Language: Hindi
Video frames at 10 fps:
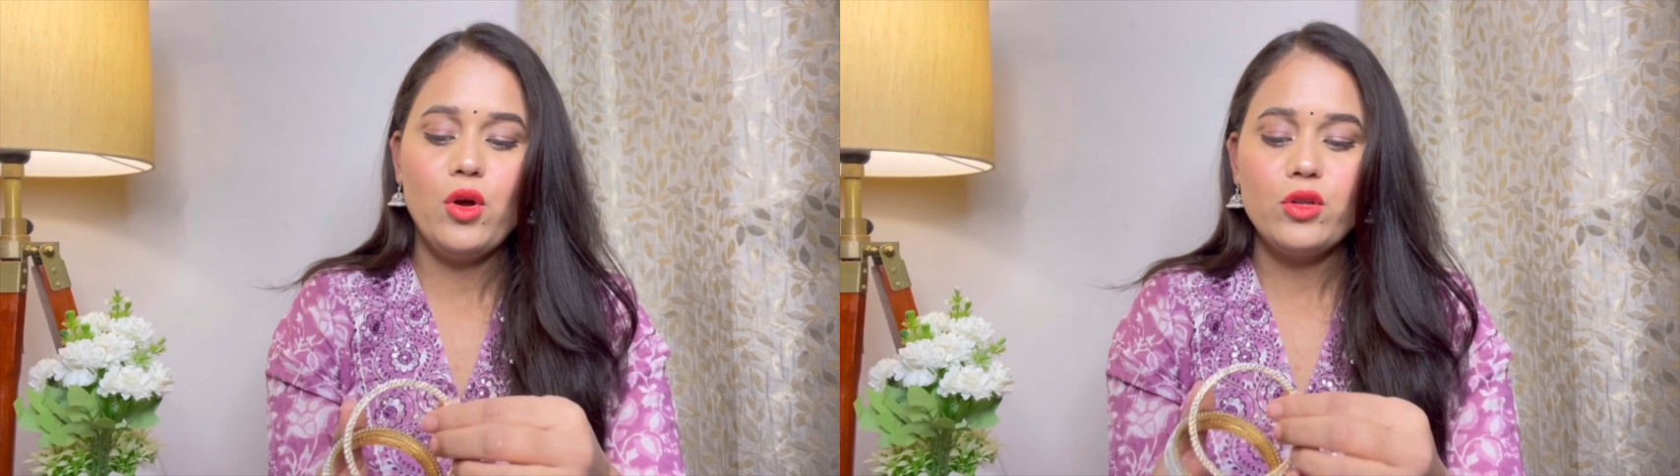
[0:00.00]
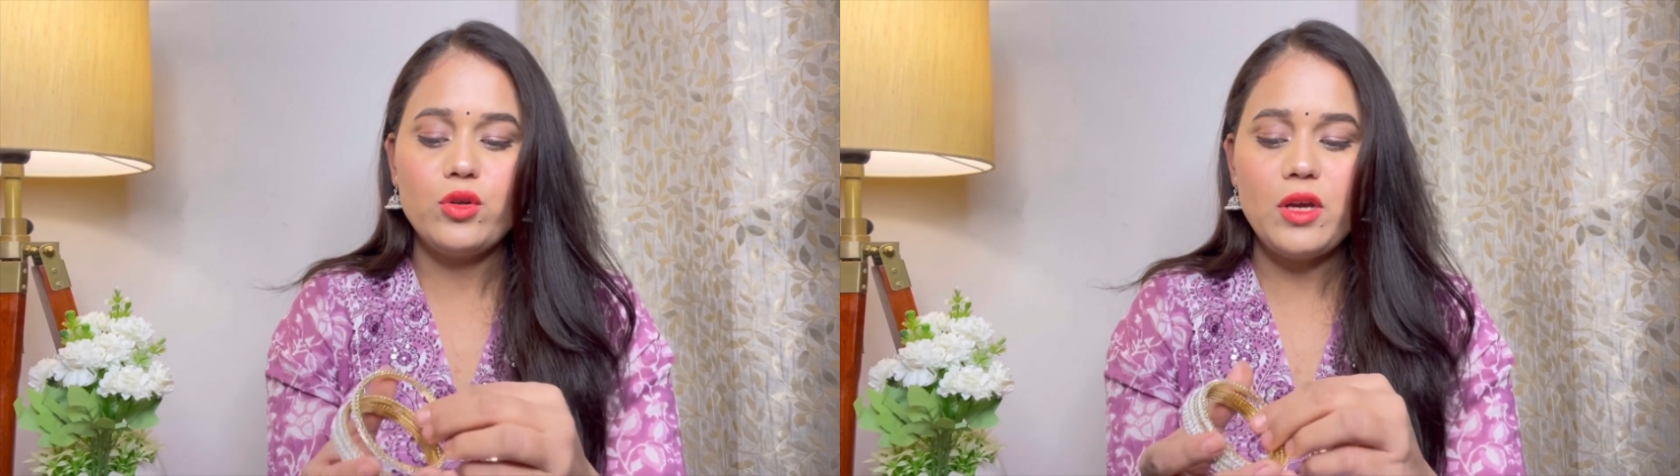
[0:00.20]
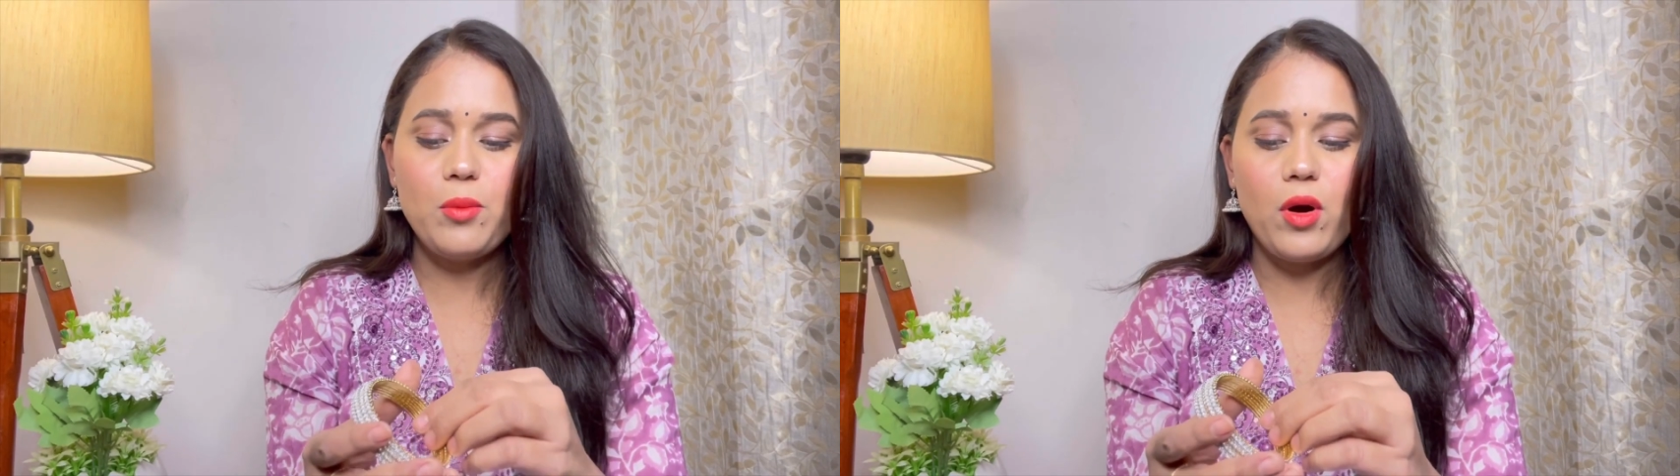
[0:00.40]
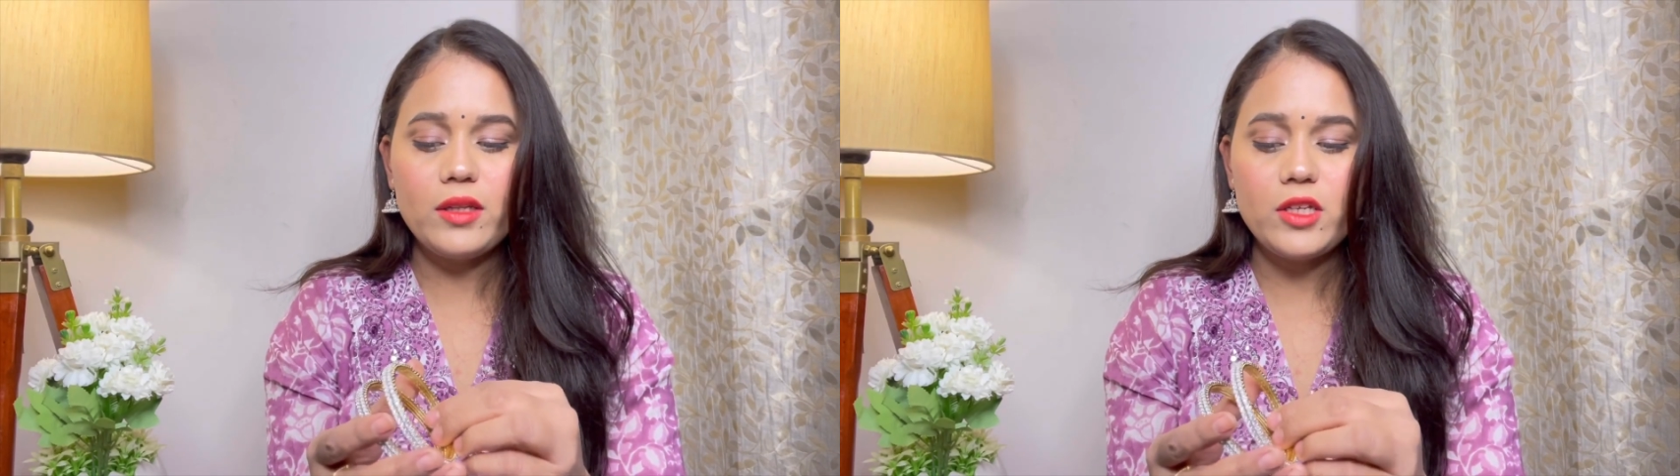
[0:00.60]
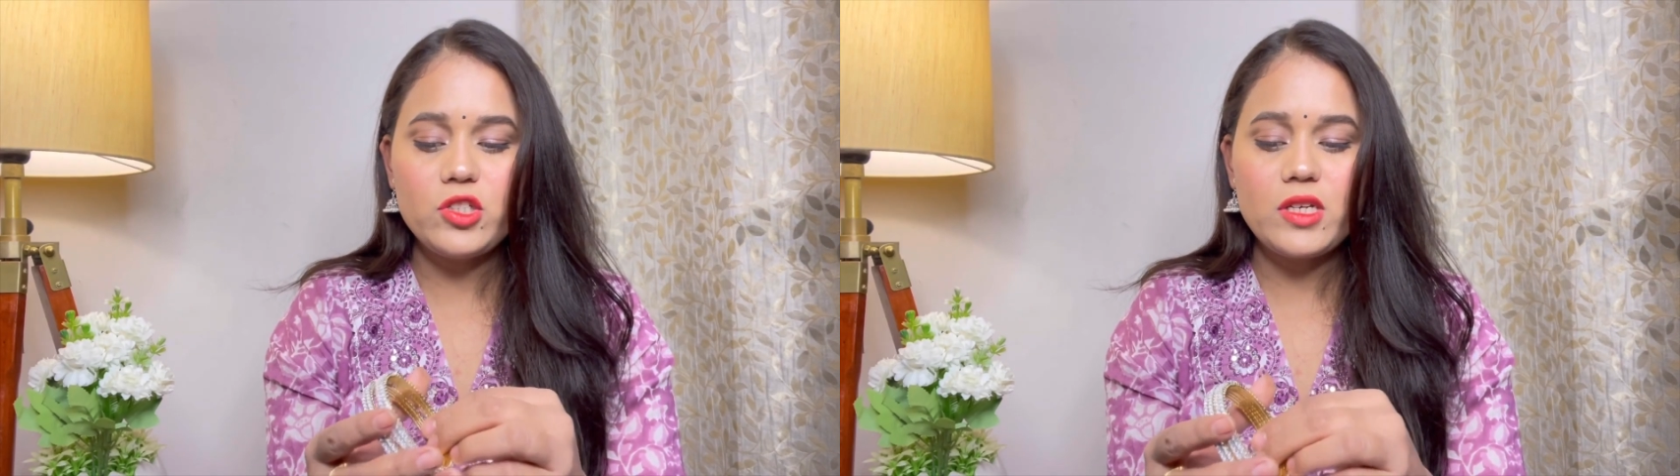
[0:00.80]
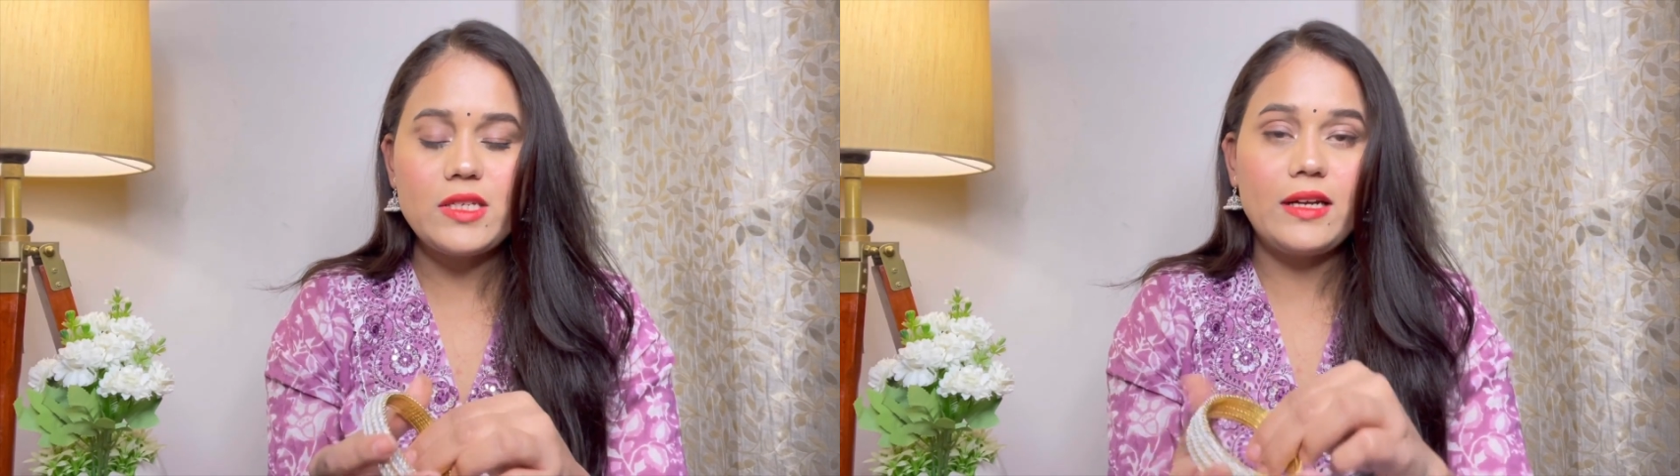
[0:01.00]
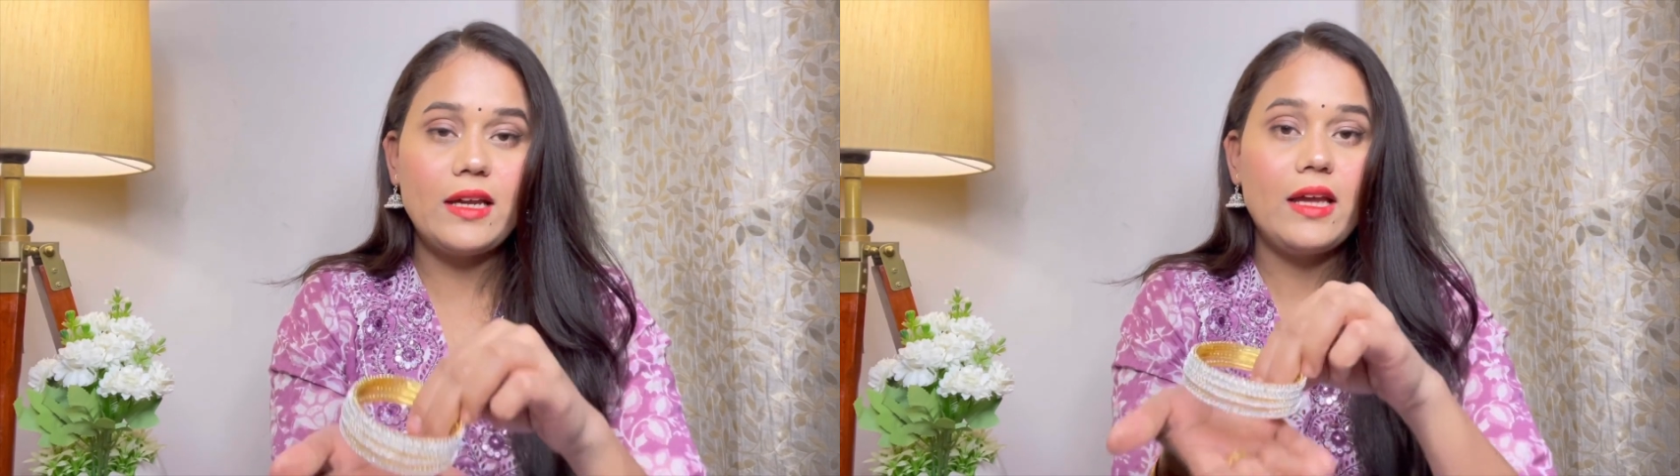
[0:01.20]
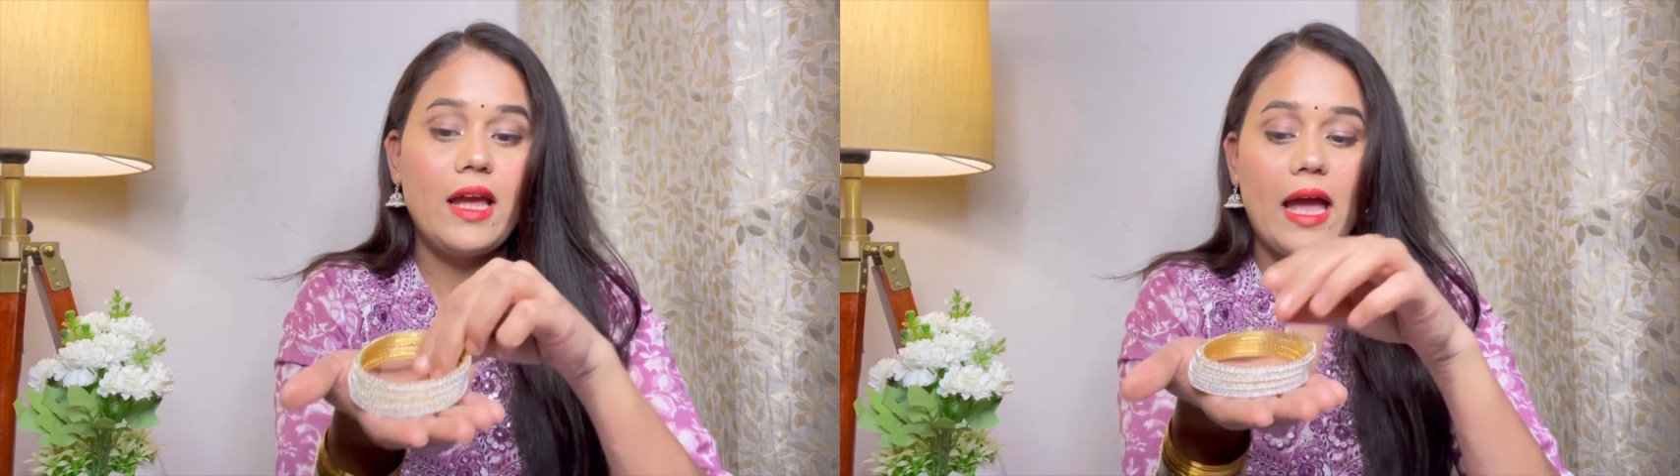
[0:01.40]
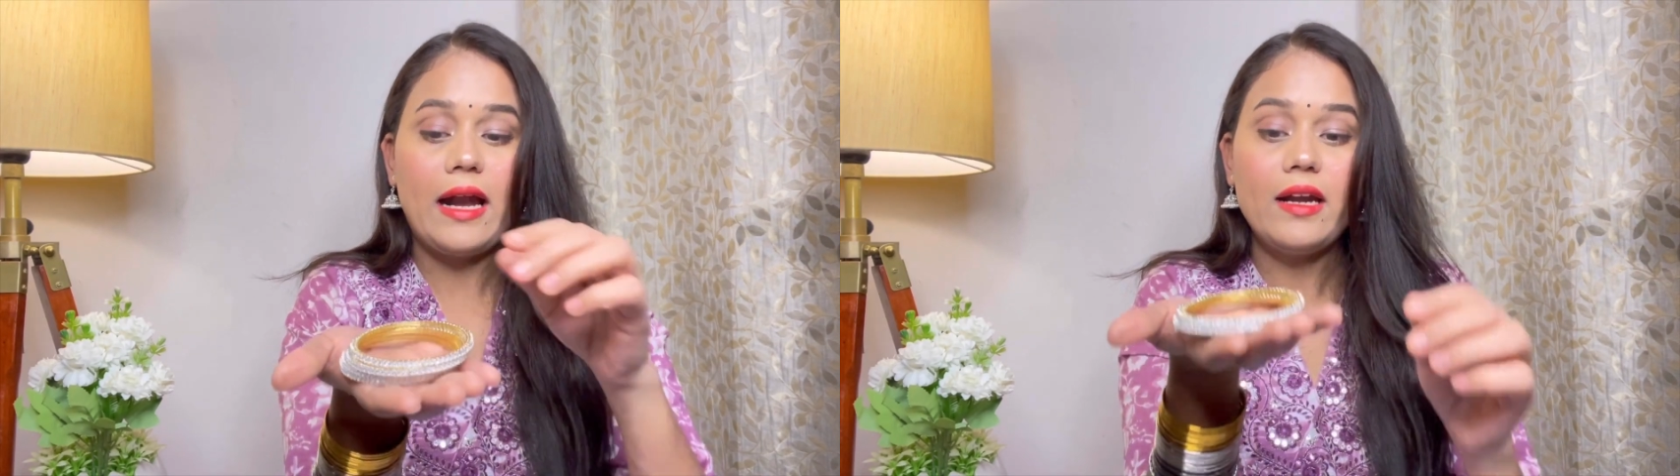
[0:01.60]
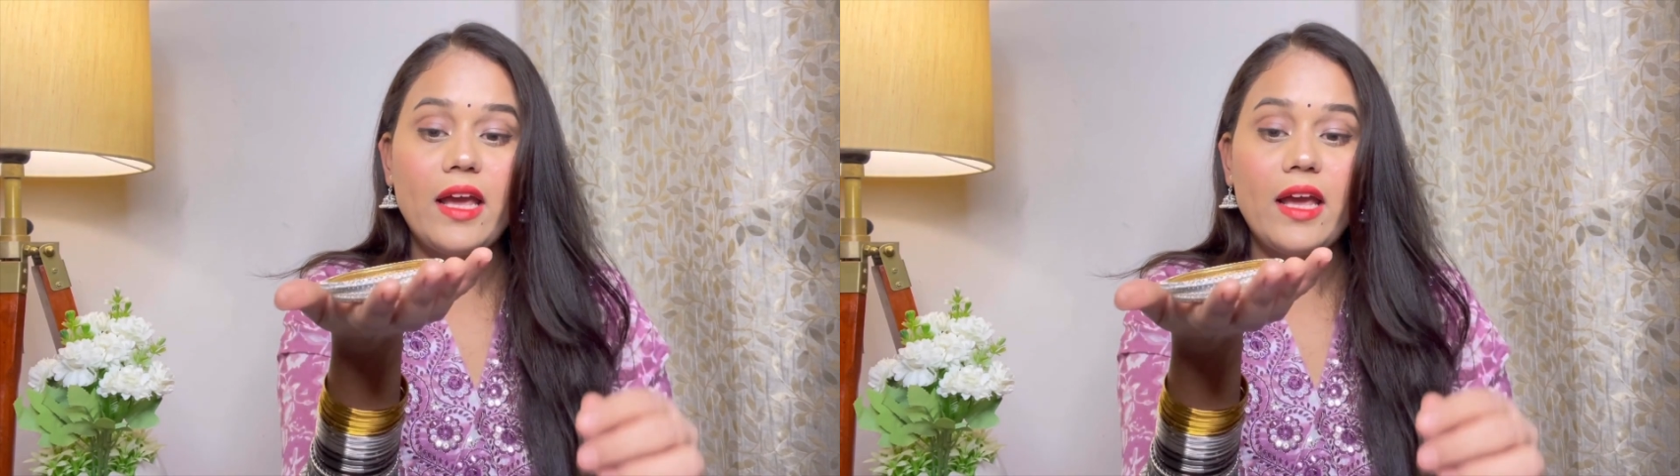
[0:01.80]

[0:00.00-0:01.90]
तो ये बहुत अच्छे सेट है एंड